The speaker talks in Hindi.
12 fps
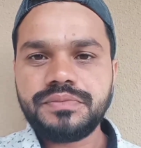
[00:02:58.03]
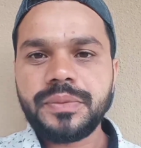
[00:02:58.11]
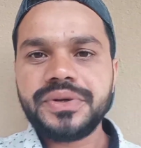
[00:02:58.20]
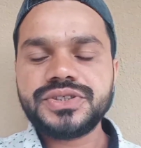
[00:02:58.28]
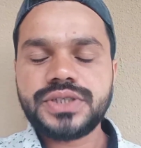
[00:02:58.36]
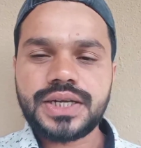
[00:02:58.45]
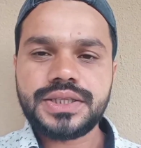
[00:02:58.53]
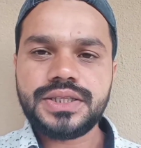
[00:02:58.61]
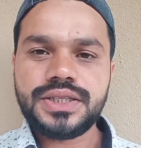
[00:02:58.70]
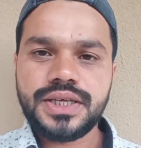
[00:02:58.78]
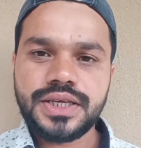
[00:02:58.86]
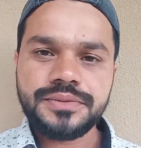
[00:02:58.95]
पब्लिश कर
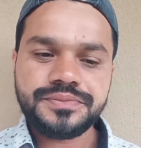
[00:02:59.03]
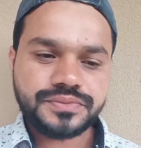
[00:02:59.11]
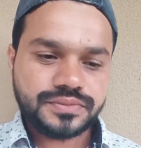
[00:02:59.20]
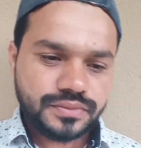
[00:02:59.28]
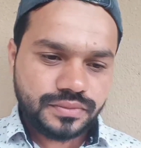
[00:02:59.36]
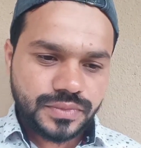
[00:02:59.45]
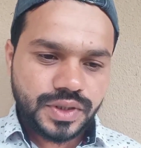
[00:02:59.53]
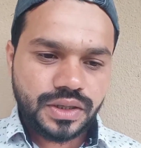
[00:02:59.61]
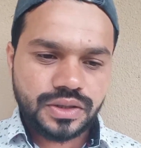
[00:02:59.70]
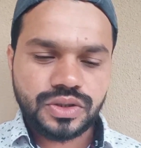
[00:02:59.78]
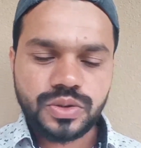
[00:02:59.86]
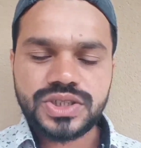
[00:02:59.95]
देते हैं
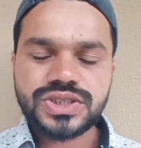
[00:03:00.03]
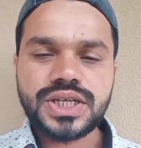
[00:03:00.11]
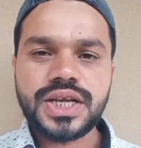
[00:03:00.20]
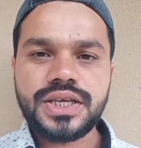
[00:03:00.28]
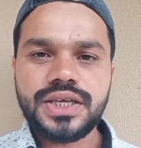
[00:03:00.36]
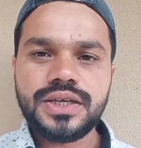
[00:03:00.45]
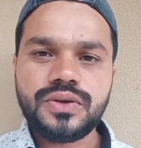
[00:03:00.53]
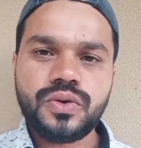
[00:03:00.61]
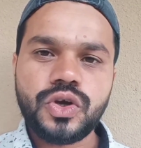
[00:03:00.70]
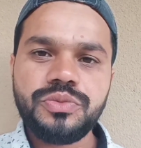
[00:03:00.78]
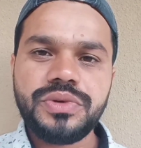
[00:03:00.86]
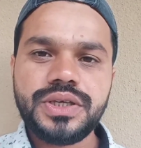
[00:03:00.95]
तो इस तरह की
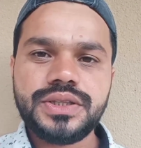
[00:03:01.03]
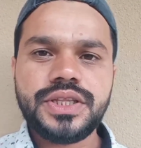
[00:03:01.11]
कोई भी